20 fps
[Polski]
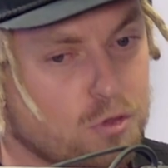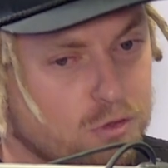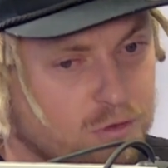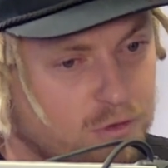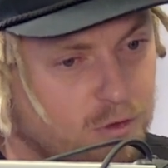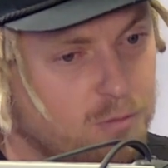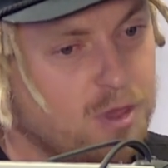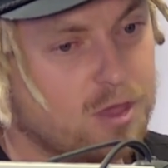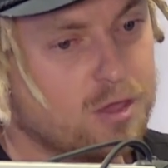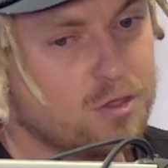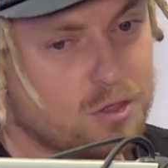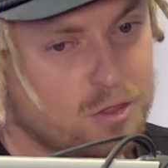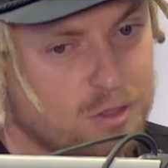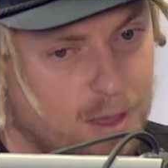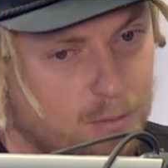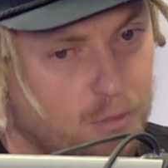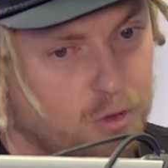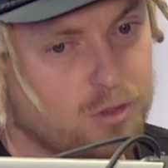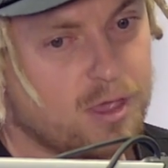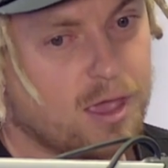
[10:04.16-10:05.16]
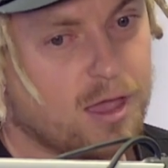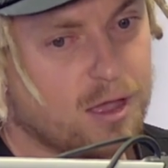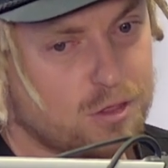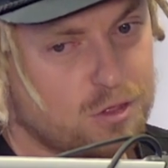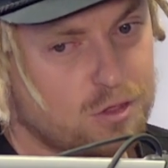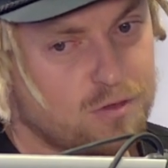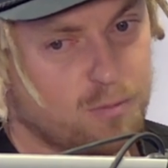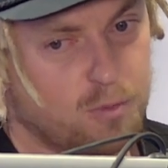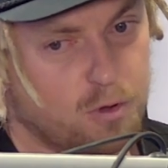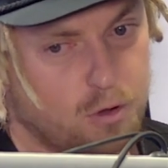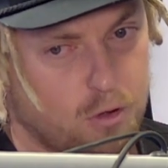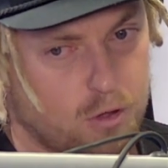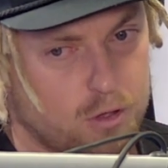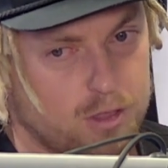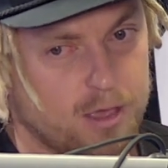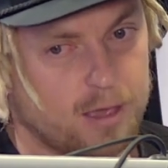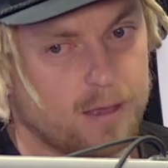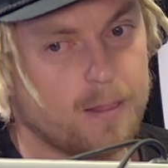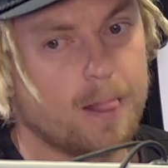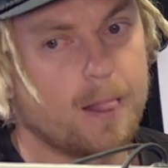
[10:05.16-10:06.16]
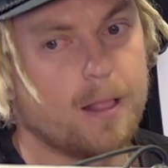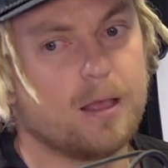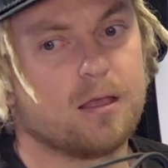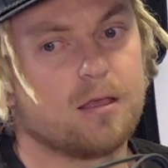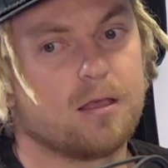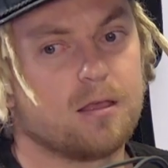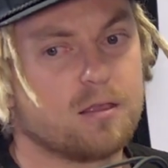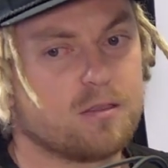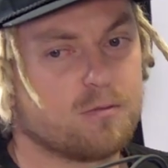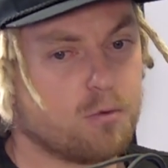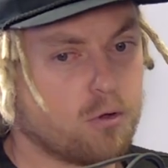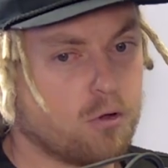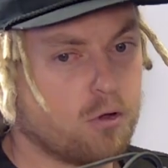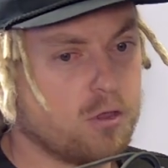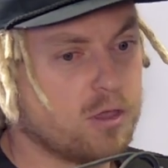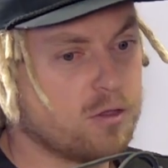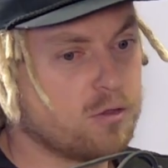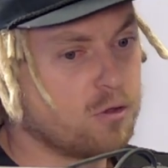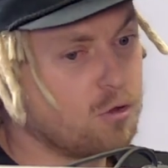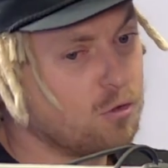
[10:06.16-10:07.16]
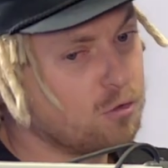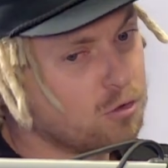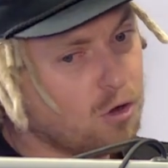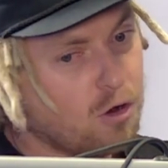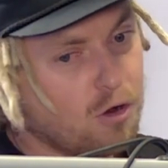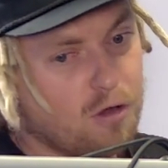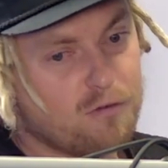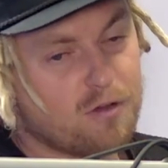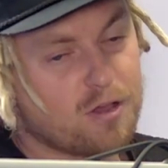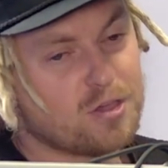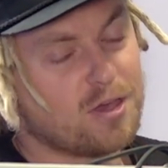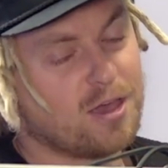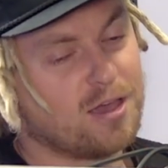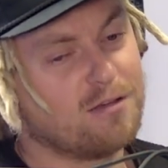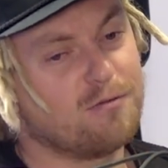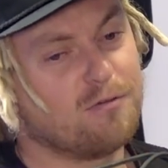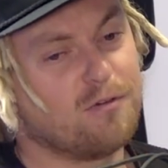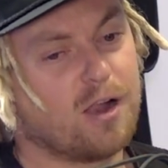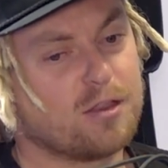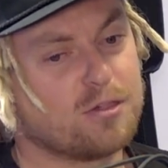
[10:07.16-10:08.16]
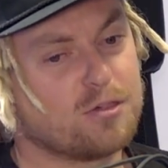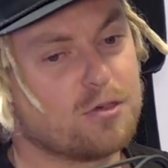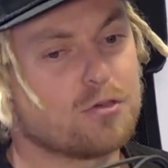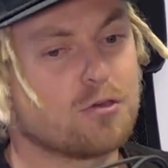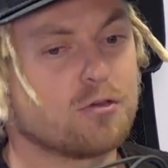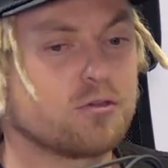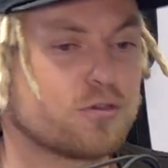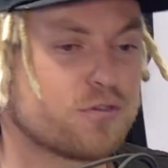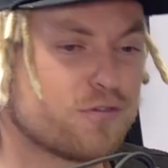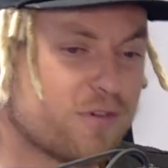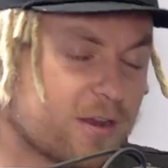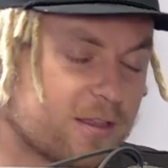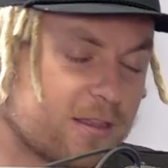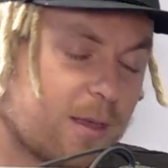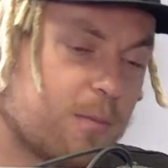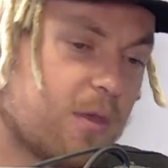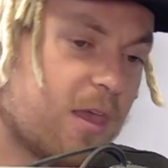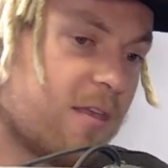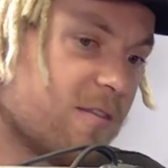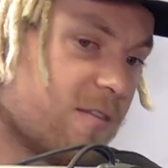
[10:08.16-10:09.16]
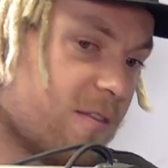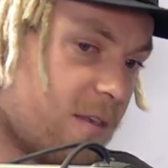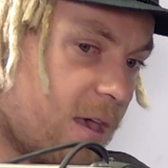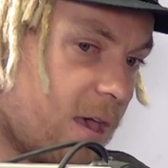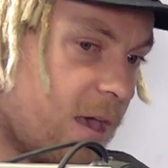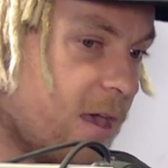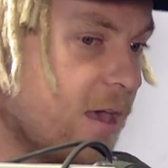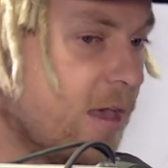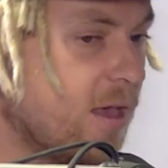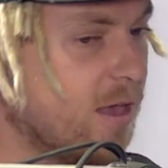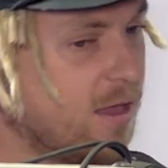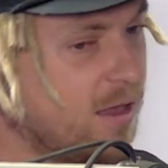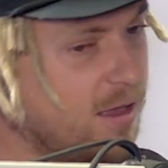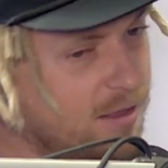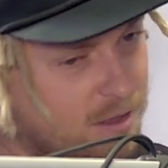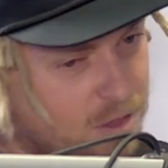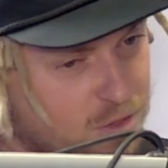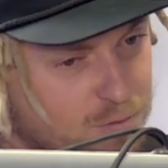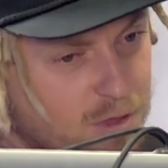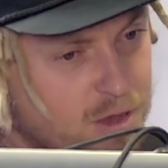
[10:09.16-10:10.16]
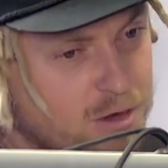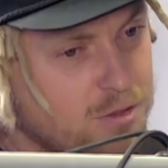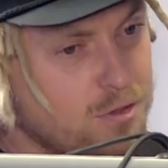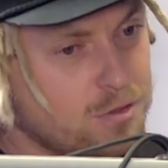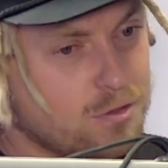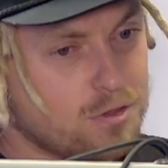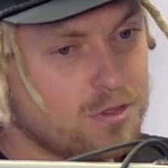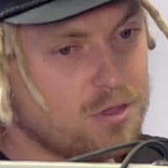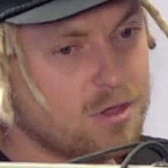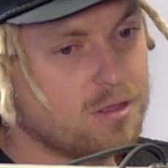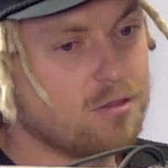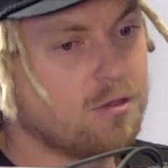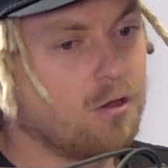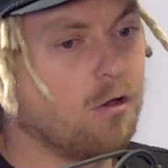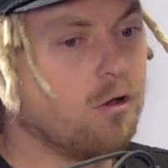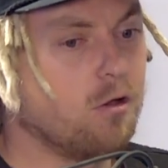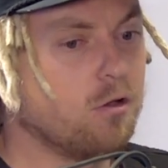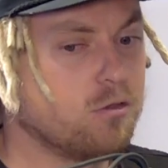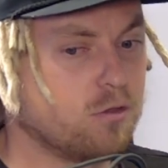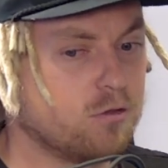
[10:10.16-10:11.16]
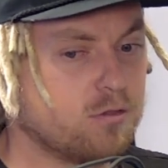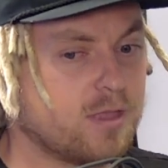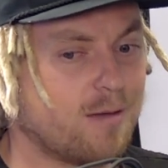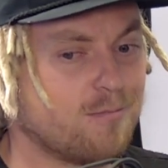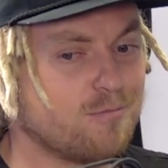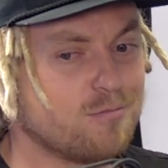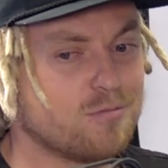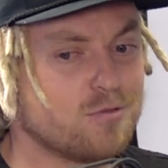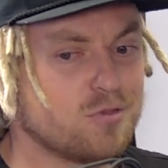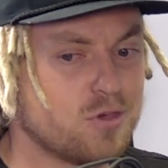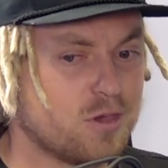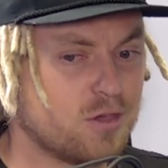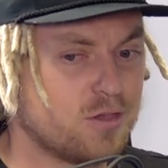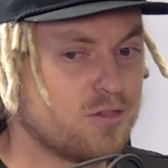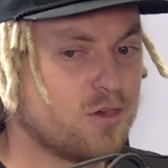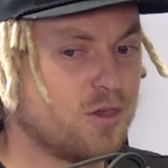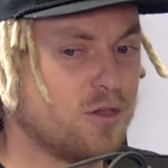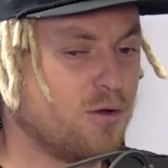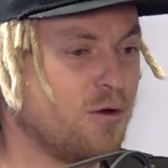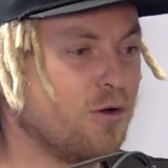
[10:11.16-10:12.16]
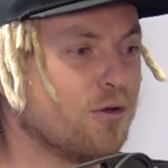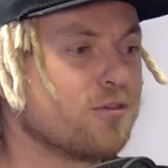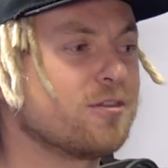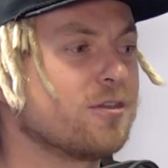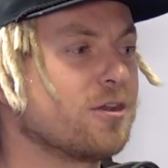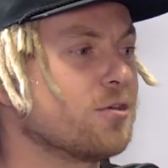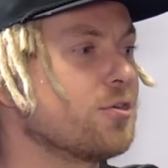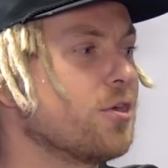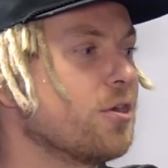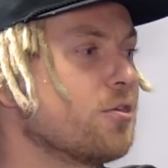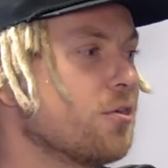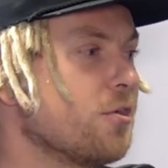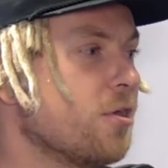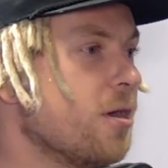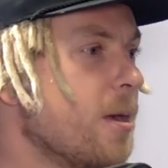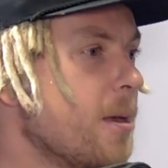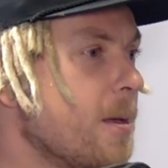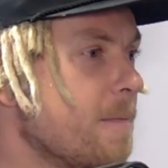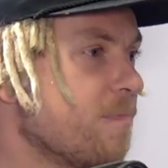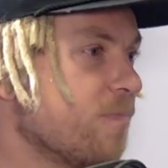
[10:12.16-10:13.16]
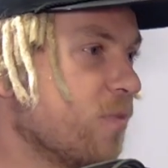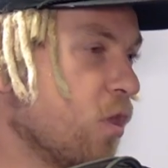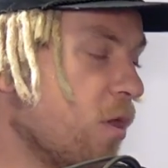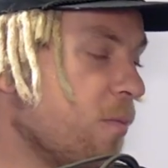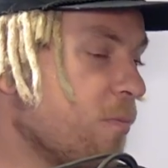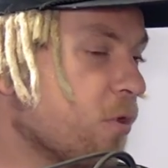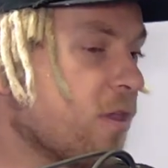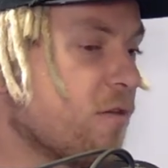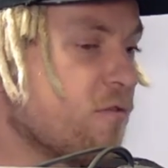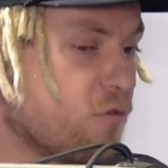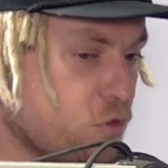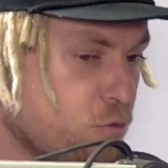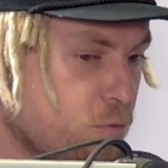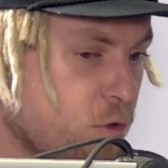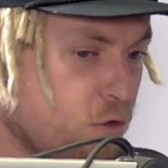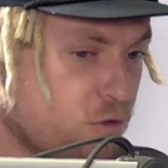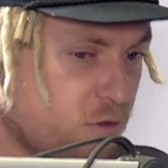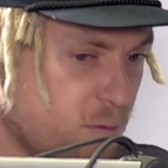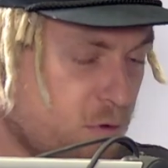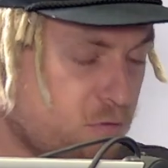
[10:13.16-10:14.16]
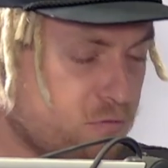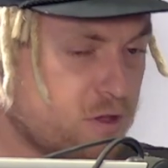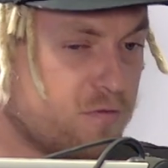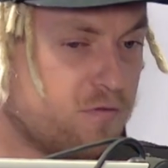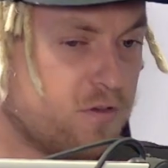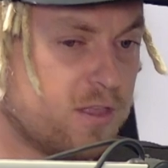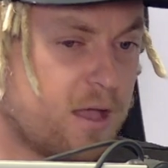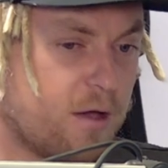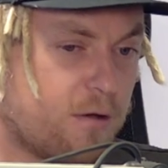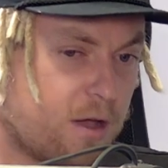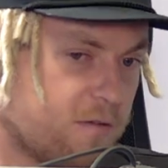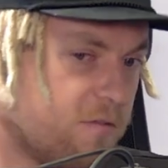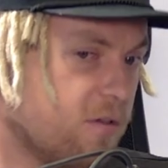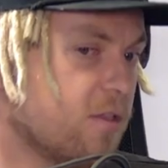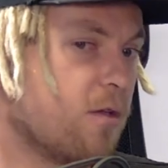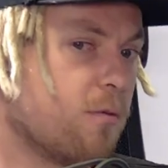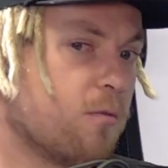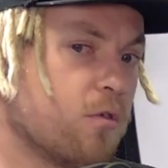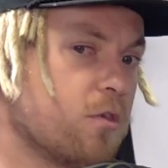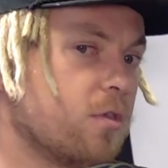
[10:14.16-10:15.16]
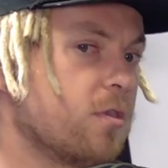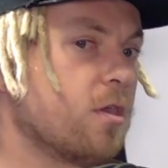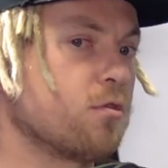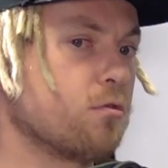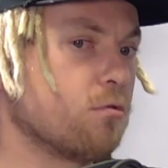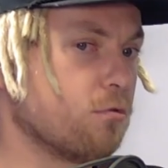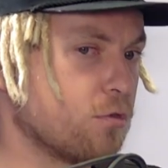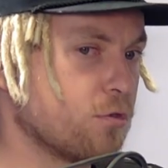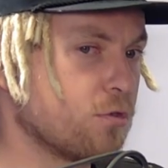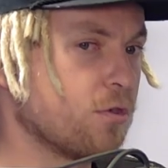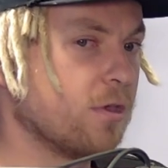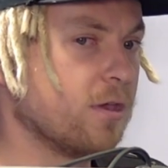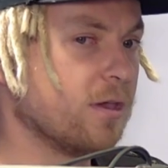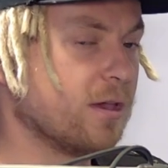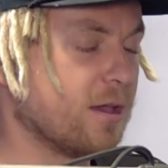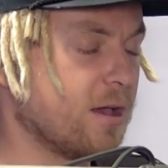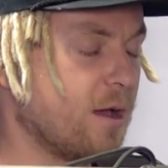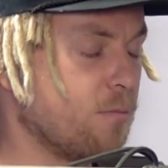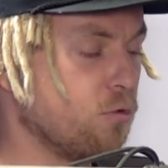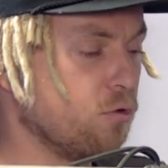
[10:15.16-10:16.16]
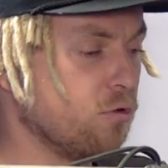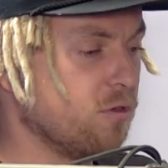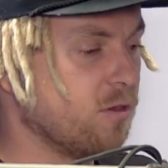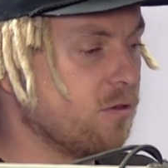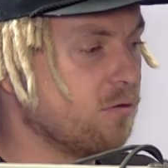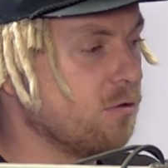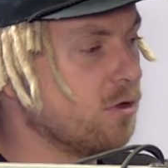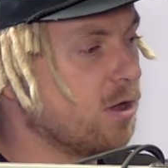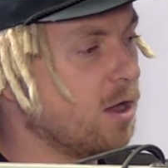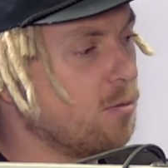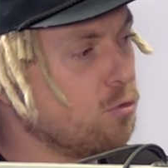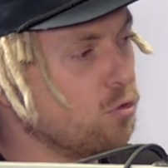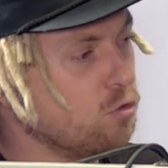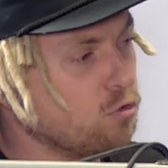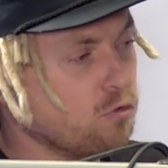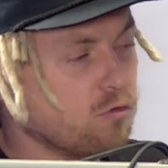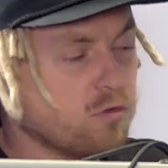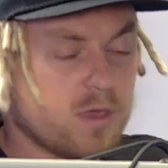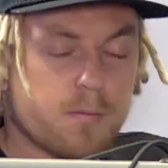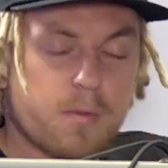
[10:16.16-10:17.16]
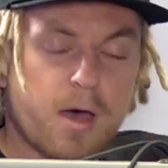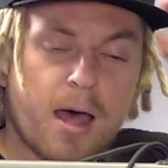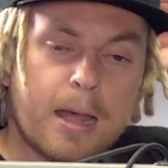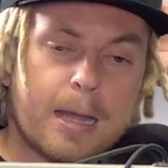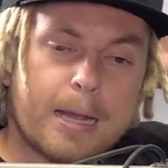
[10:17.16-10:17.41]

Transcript: sobie gdzieś tam odjechać i spokojnie, e, spokojnie to kontrolować, a jak walczysz o to czwarte miejsce na śmierć i życie, to, to tam się dzieją ostre rzeczy. No i potem w ośmioosobowych finałach wiadomo, że też już e, hamulcy, hamulców nie ma